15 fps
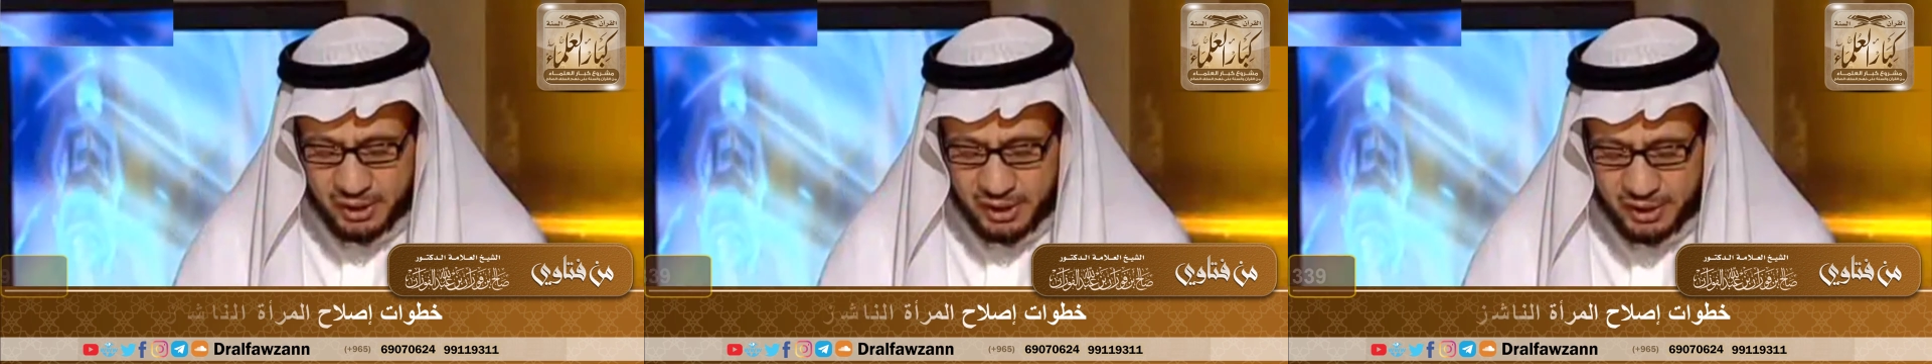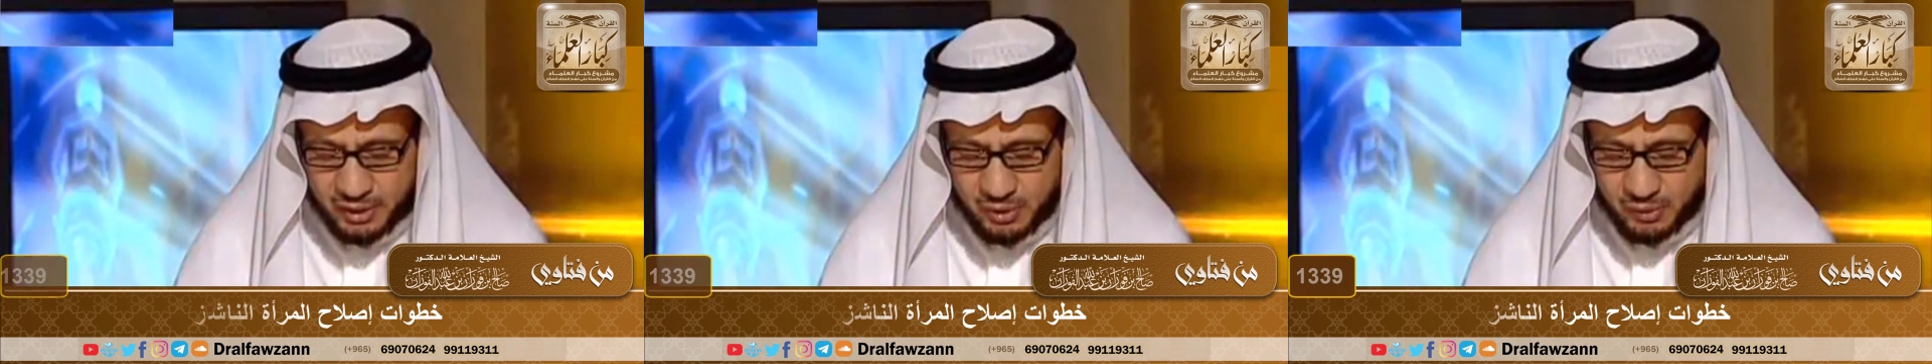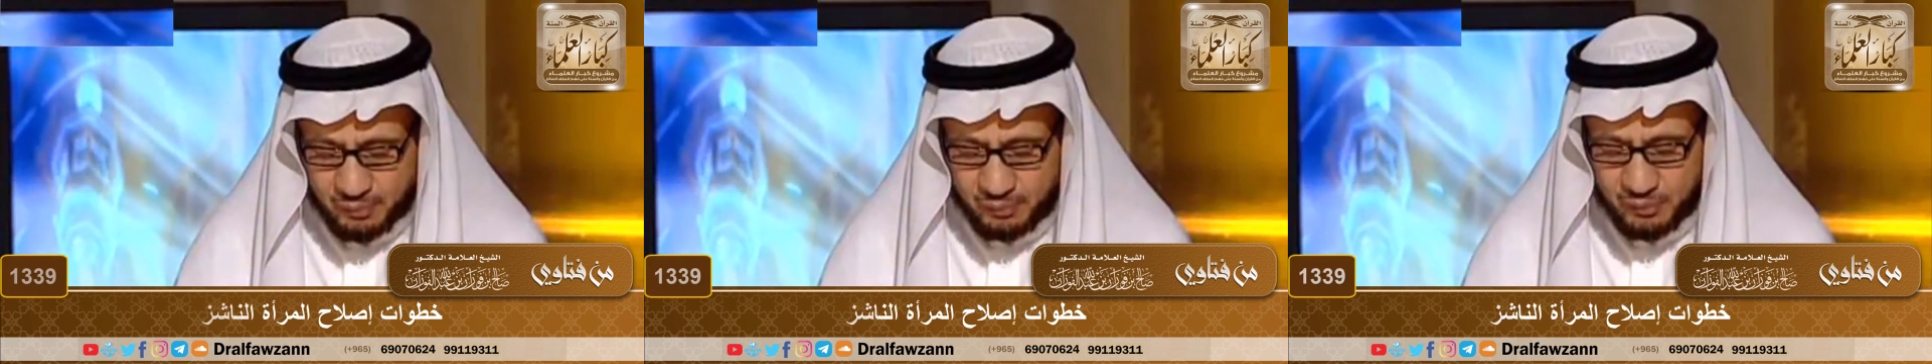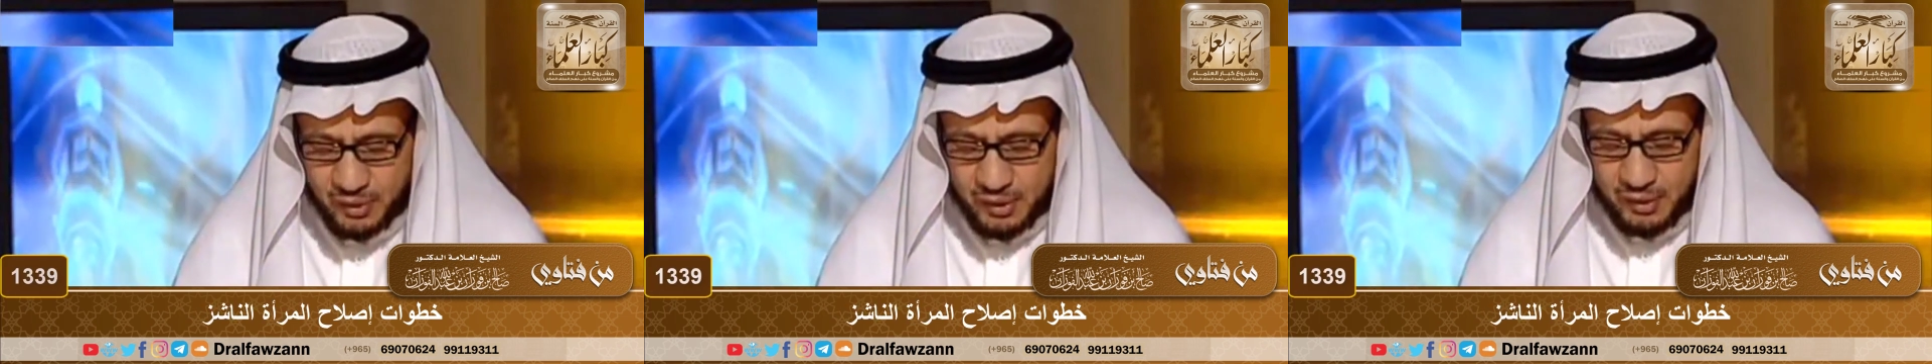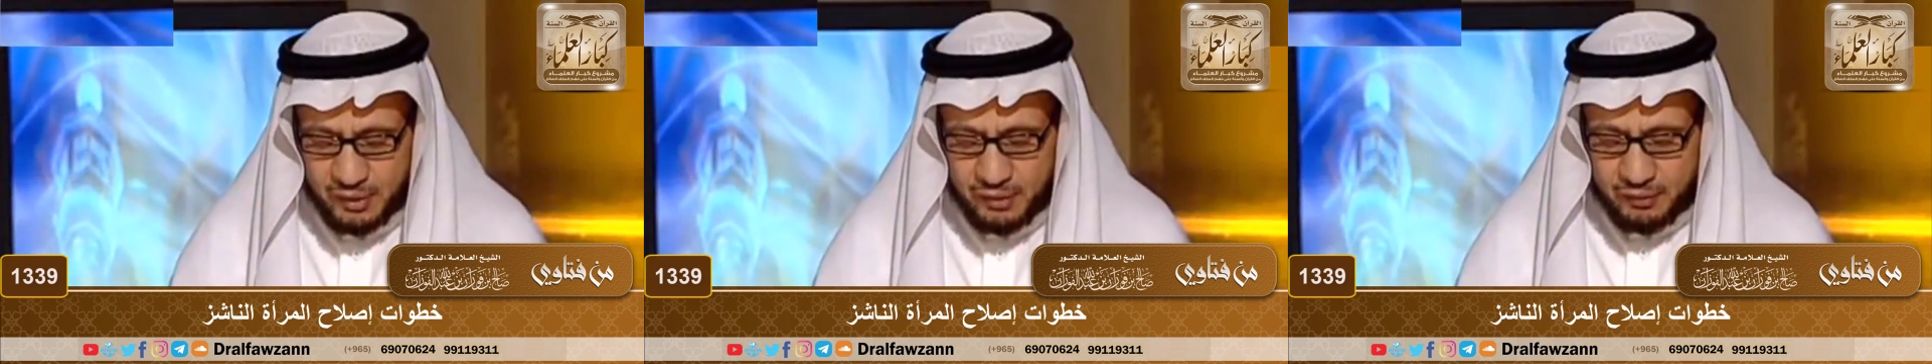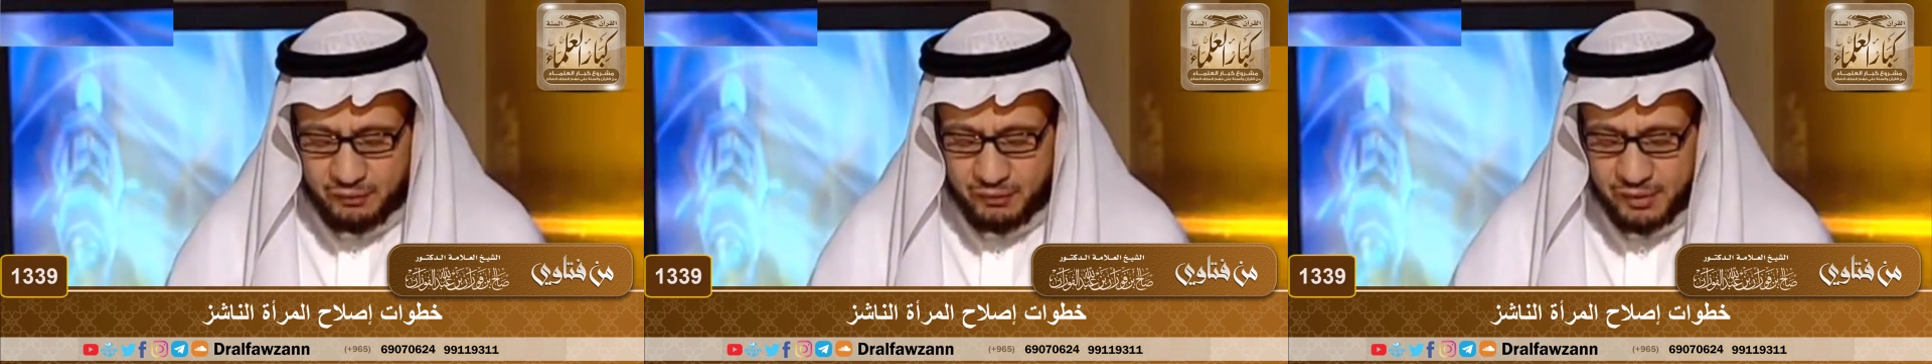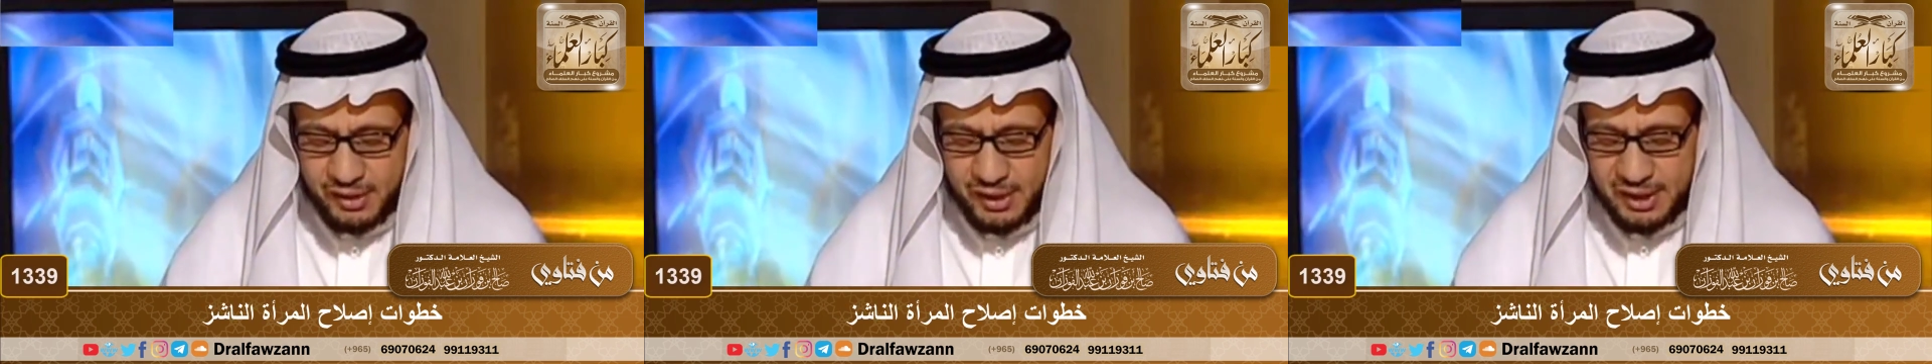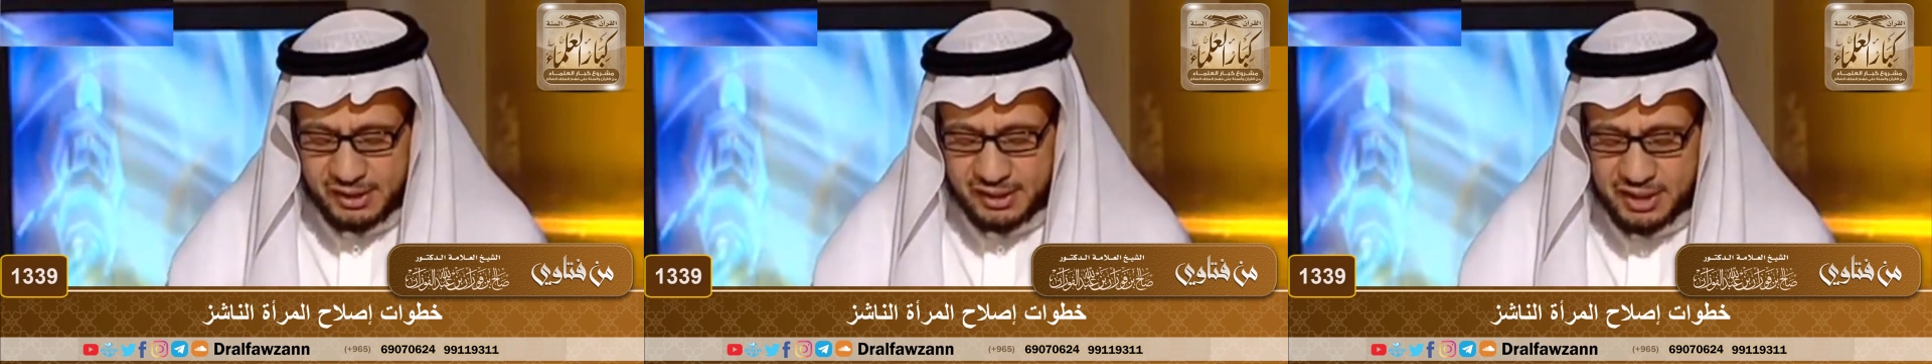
إليكم فضيلة